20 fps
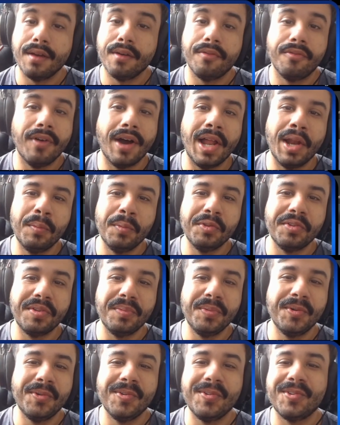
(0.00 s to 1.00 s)
Fala meus
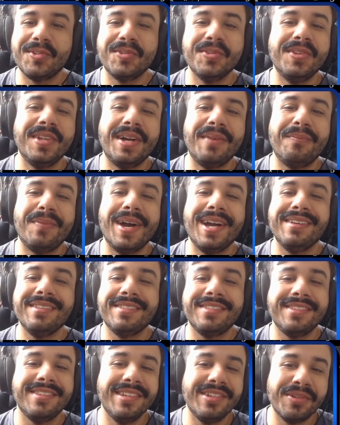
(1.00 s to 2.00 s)
amigos, tudo na paz?
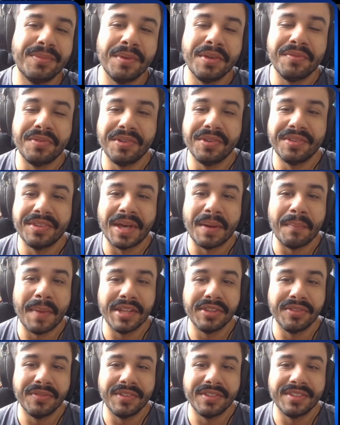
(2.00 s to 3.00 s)
Sejam bem-vindos a
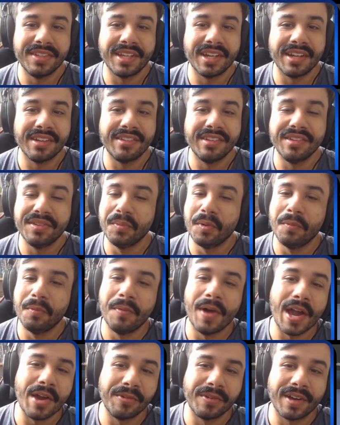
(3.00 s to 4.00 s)
mais um vídeo do Egretismo
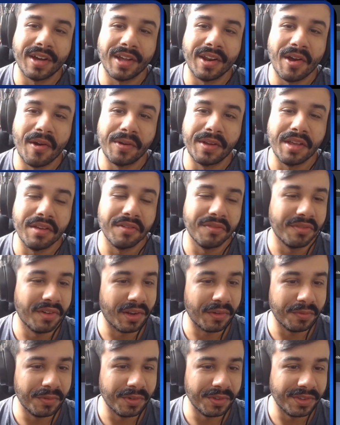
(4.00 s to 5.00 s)
Mobile no canal que
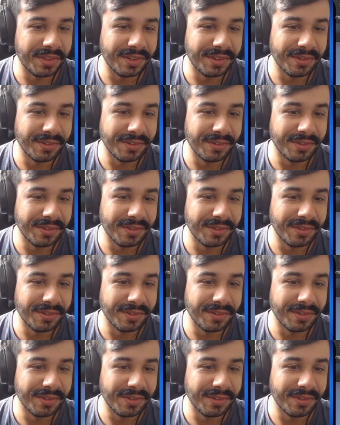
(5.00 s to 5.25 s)
fala com vocês,